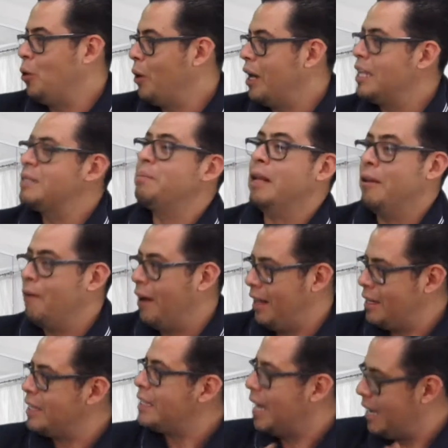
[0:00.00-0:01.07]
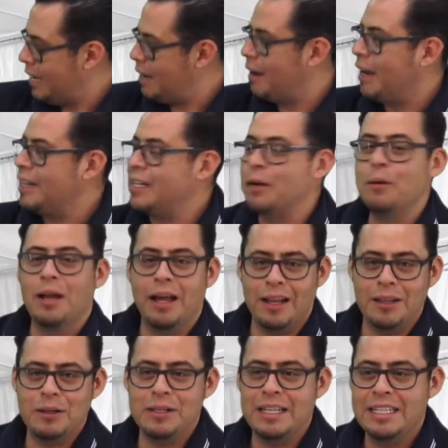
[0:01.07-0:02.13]
lugares privadas, hasta ahí llega el celular.
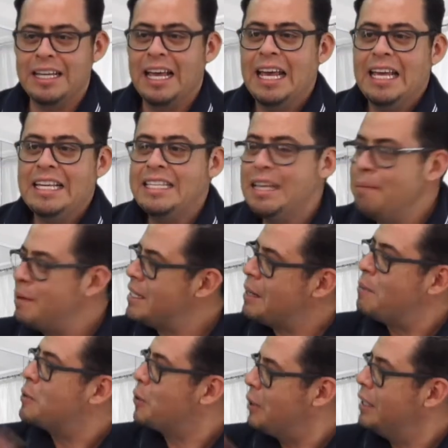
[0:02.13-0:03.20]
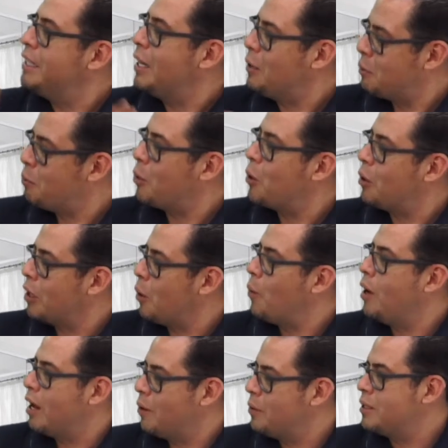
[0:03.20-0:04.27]
Entonces, y siempre estamos conectados. Por lo
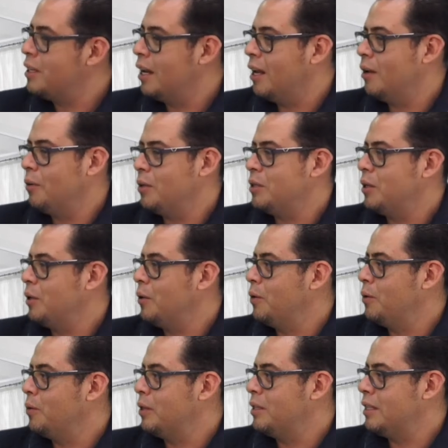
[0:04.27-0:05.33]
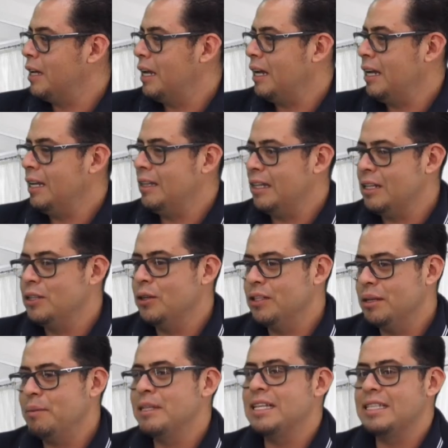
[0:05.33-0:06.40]
regular, nuestra, nuestro, nuestra intención
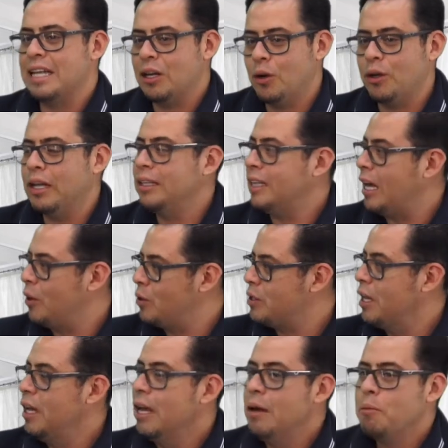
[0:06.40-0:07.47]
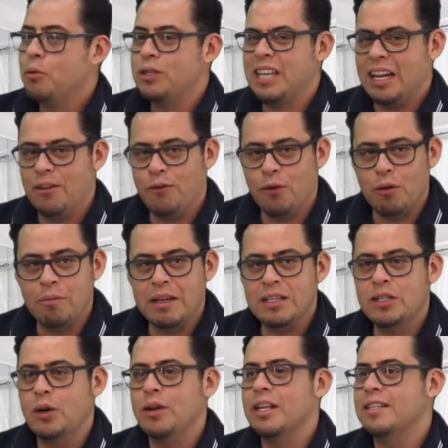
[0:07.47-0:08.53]
siempre es estar conectados, buscar
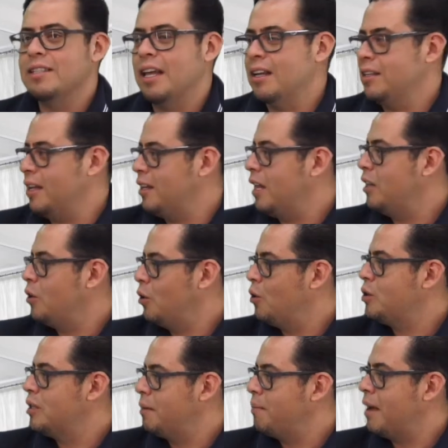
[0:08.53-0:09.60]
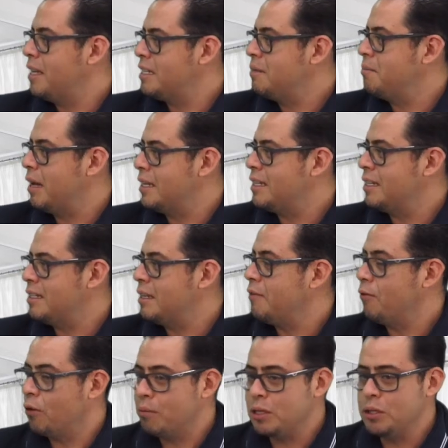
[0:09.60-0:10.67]
información, estar llenándonos de más y más este,
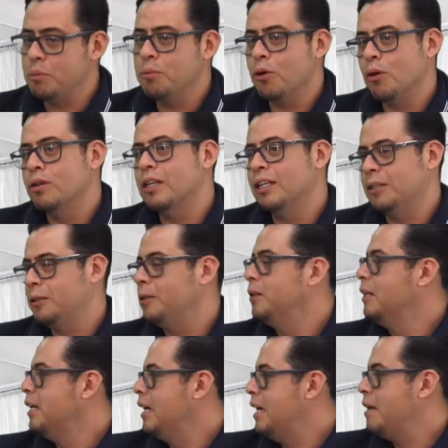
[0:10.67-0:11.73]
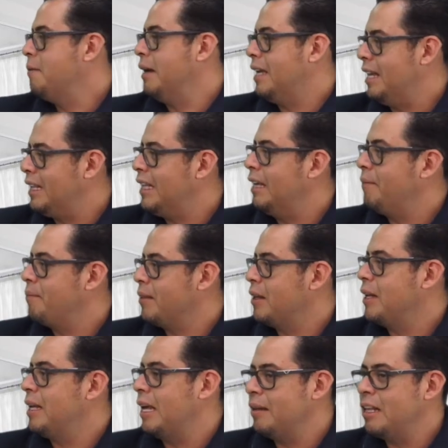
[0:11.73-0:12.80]
información. Por lo tanto, imagínate
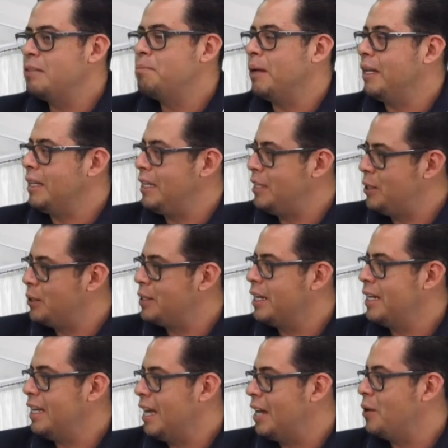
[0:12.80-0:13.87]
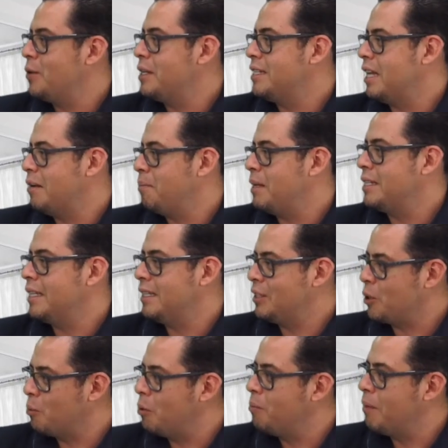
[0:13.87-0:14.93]
qué desperdicio sería no estar presentes
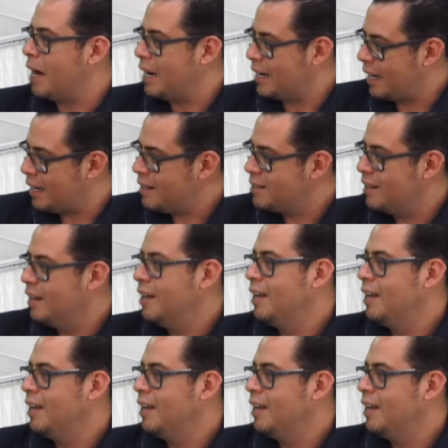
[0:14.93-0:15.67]
como marcas